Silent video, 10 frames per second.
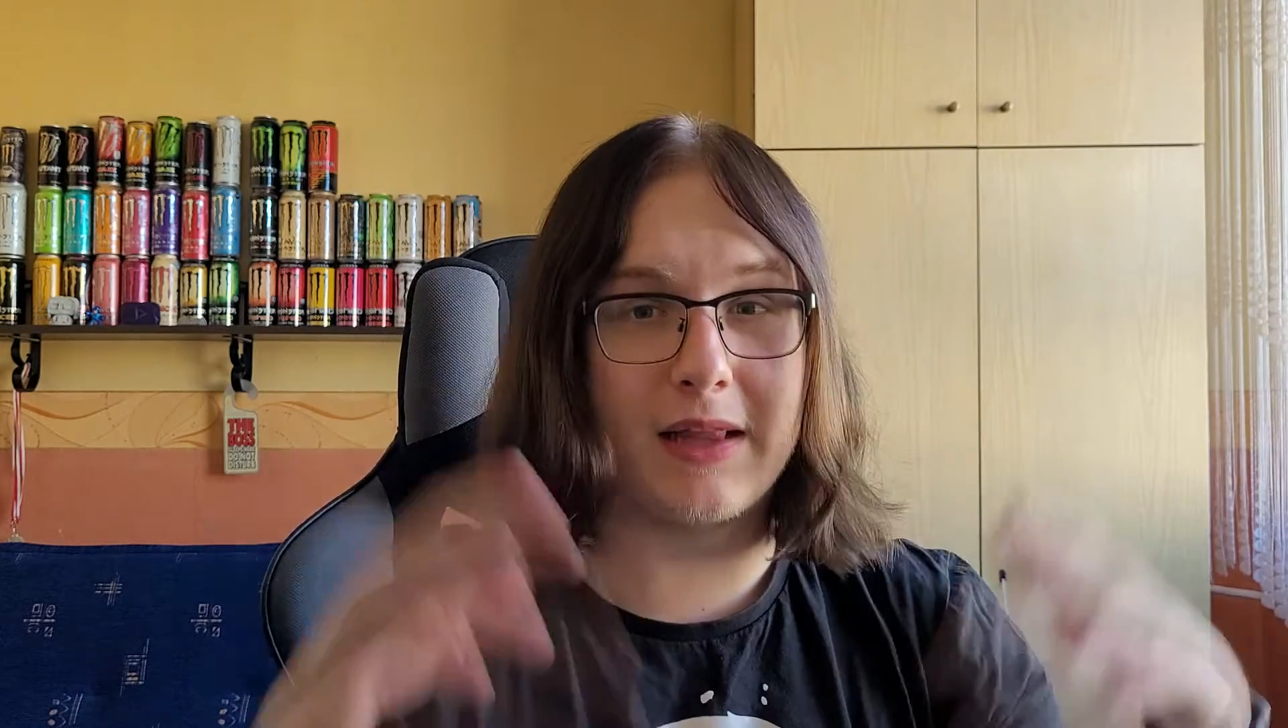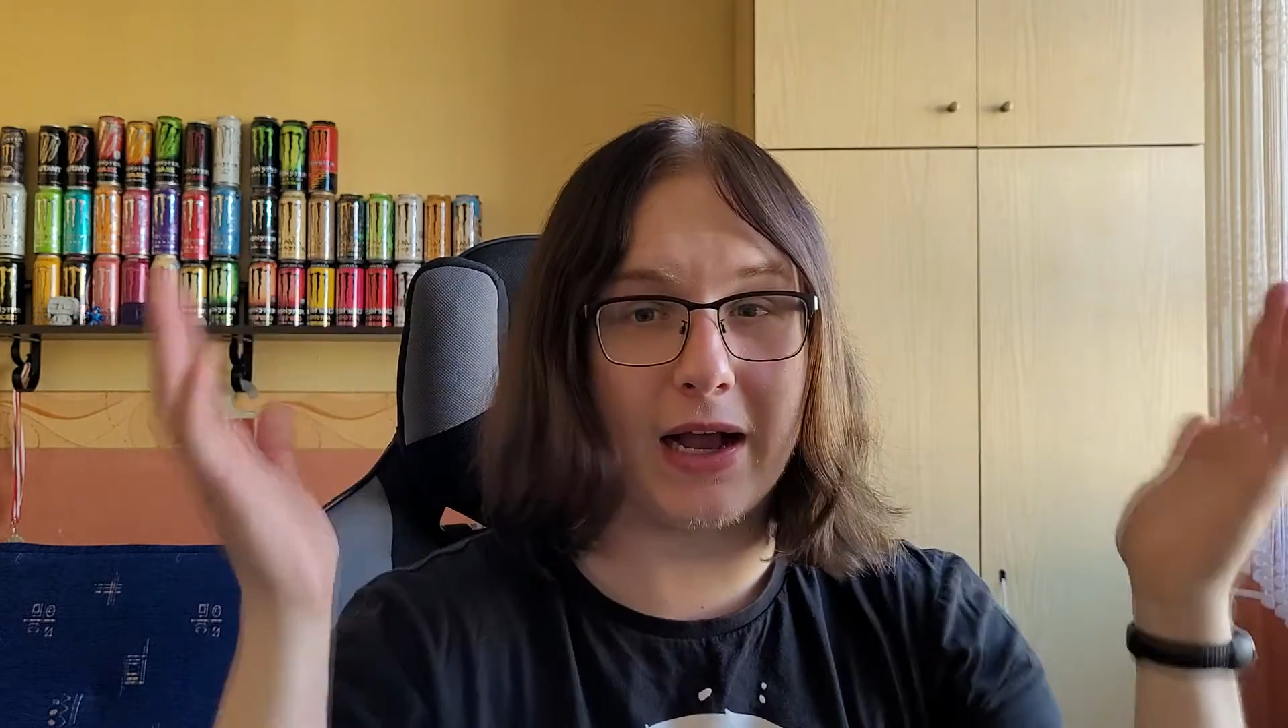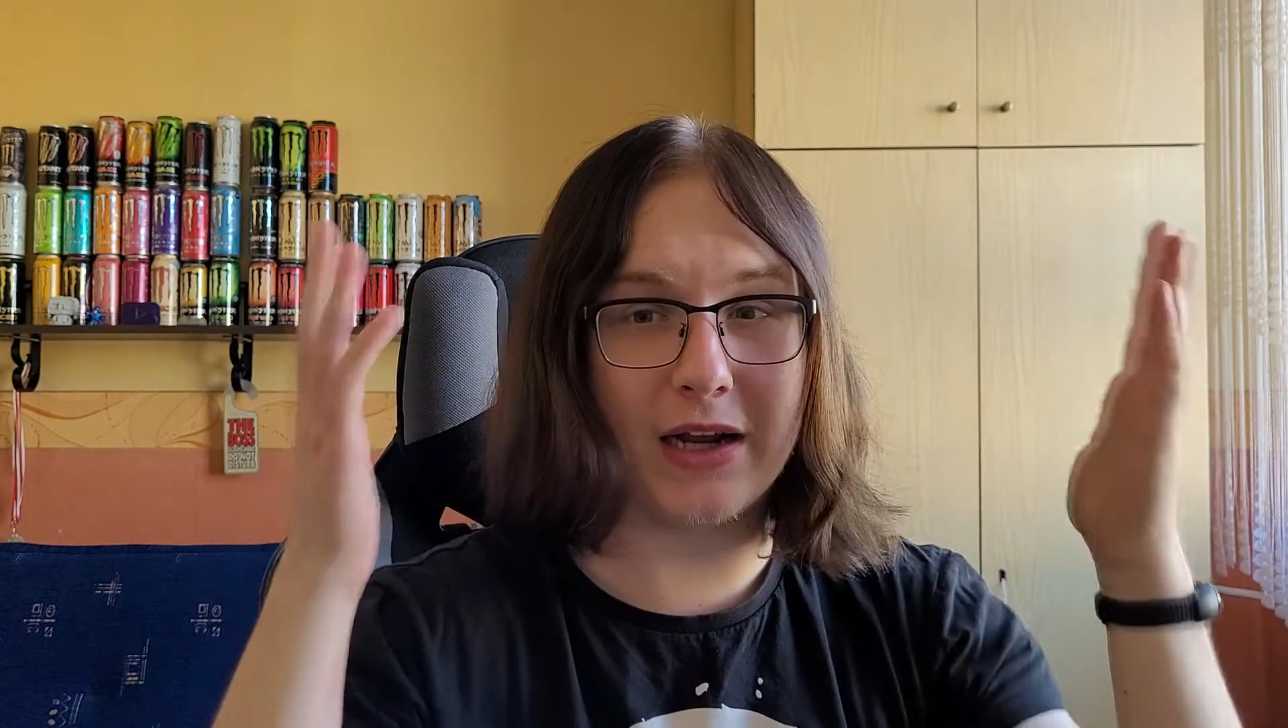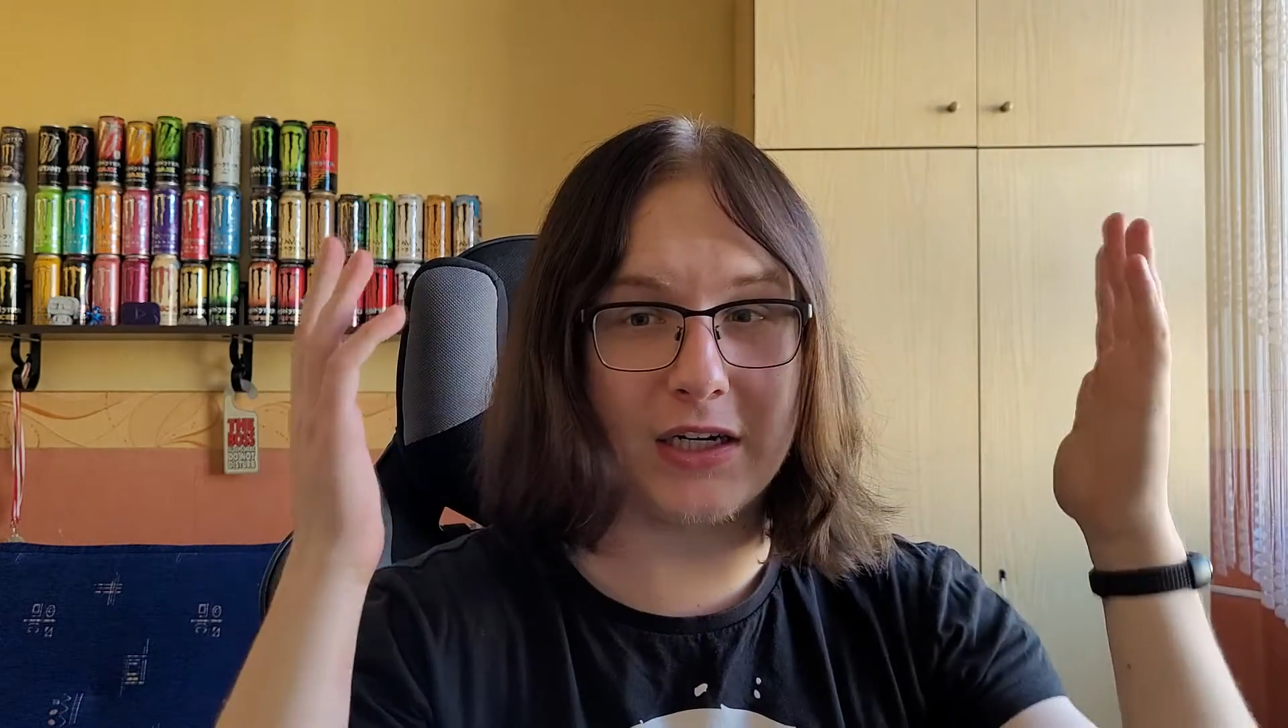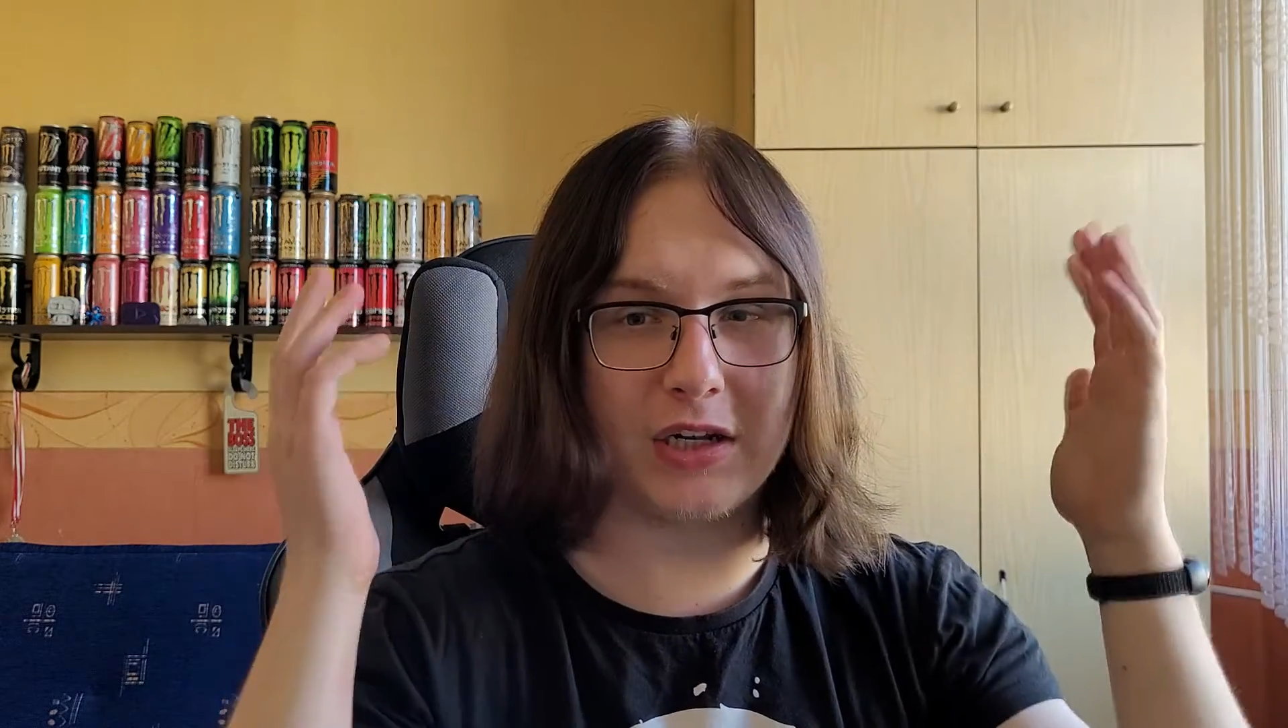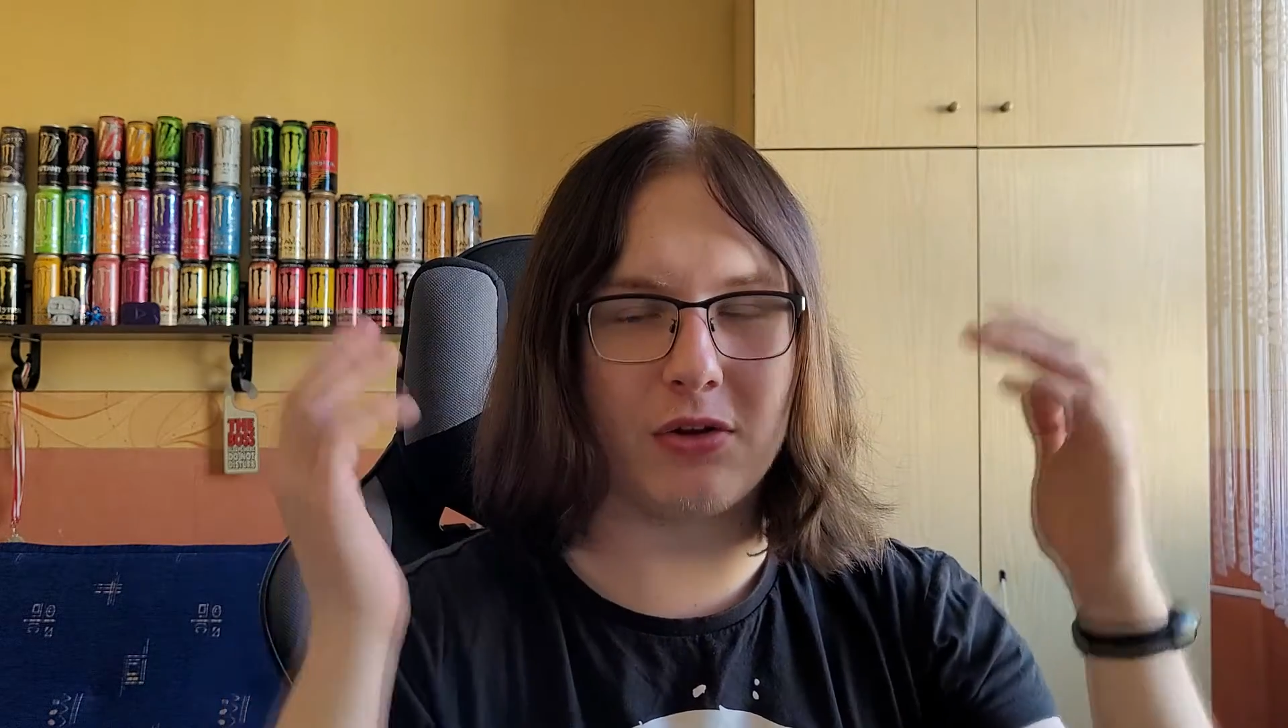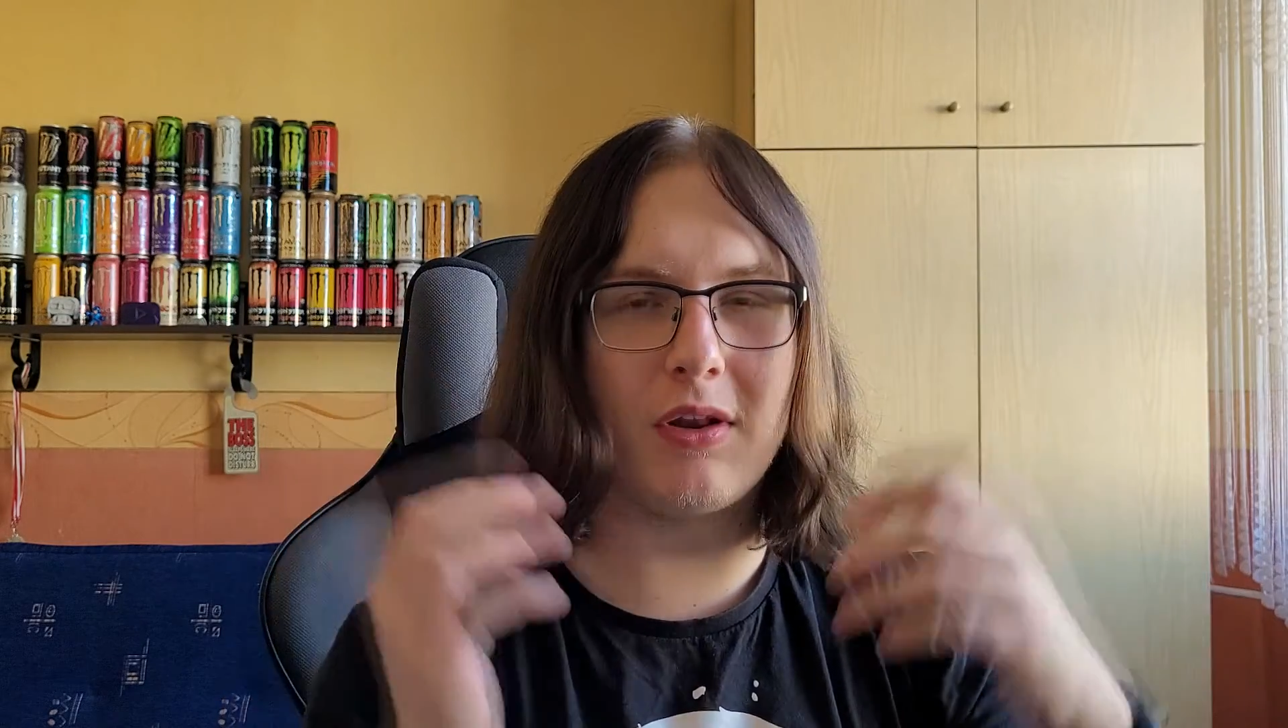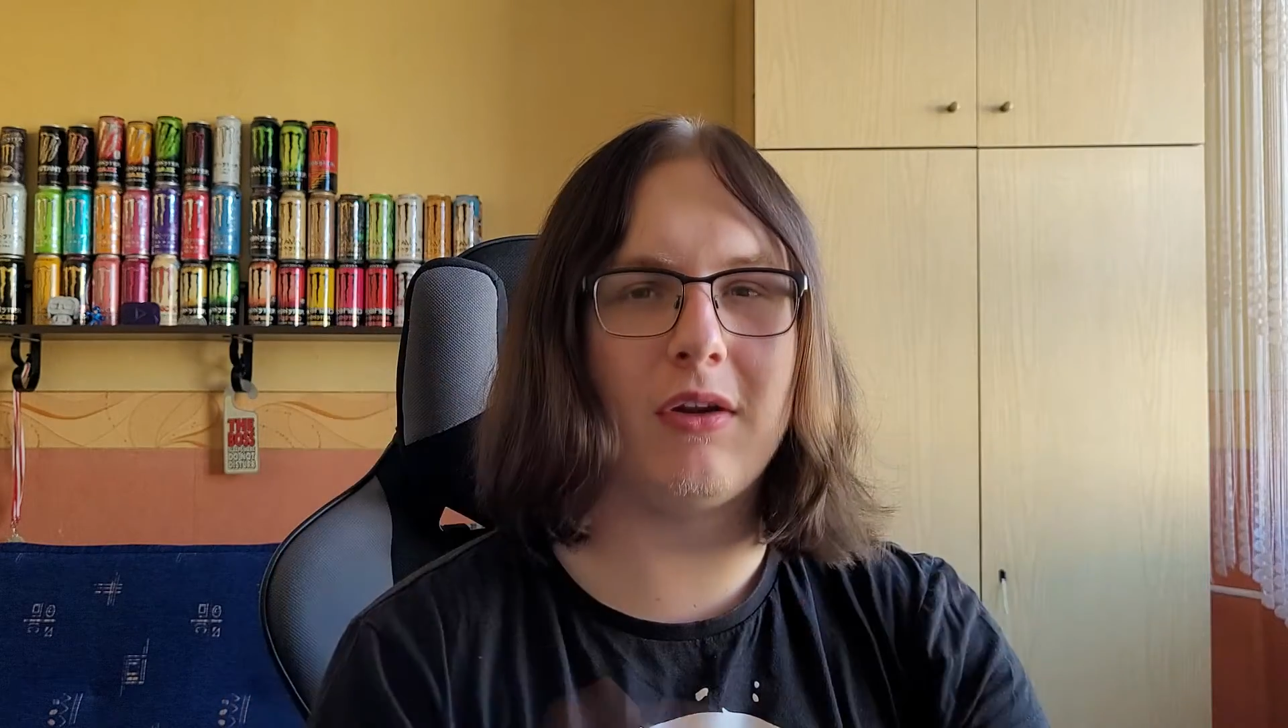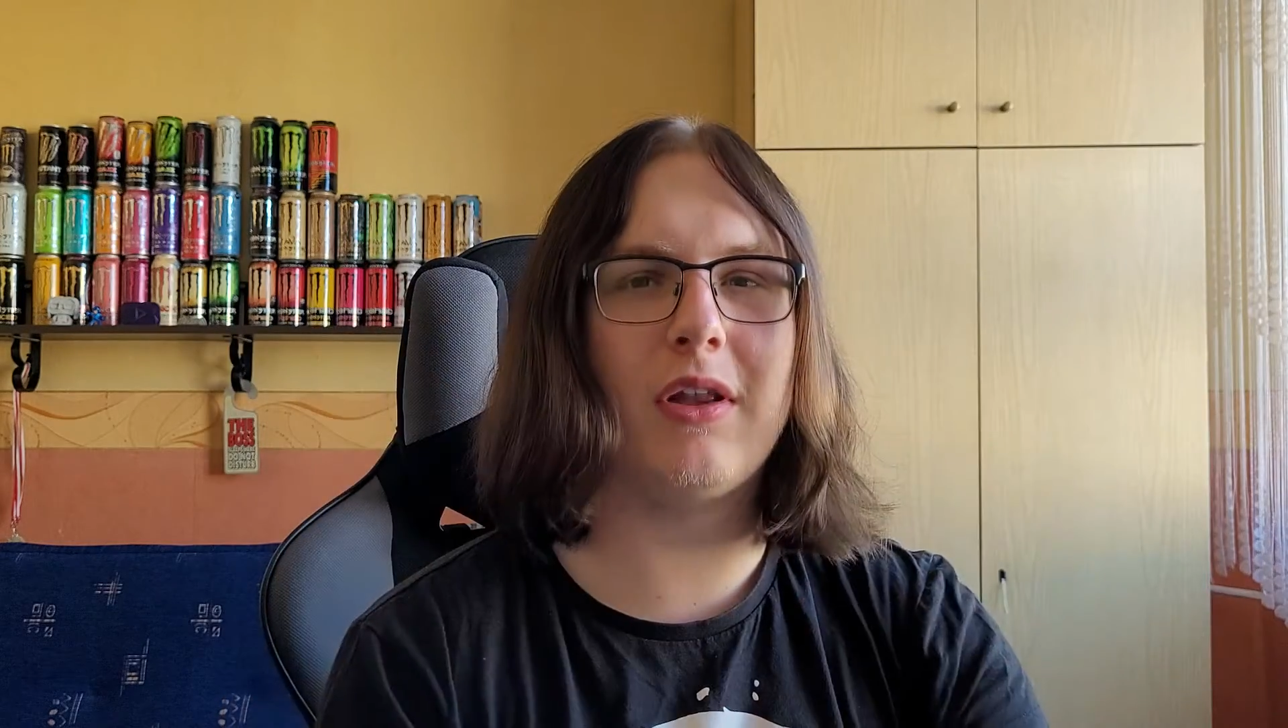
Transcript: Także to tyle